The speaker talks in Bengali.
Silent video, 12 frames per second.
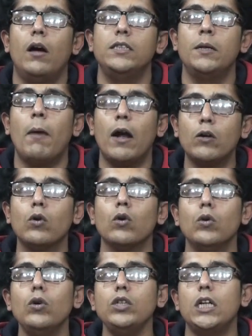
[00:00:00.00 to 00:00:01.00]
যে
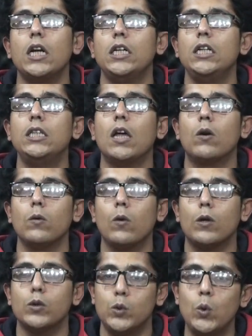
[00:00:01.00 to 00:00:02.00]
মানদণ্ড সেটা নির্ধারণ
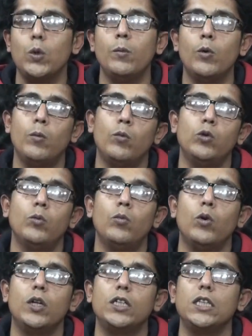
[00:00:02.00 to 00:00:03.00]
করা জরুরি বলে মন্তব্য
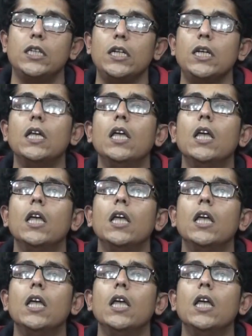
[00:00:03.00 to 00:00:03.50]
করেছেন তিনি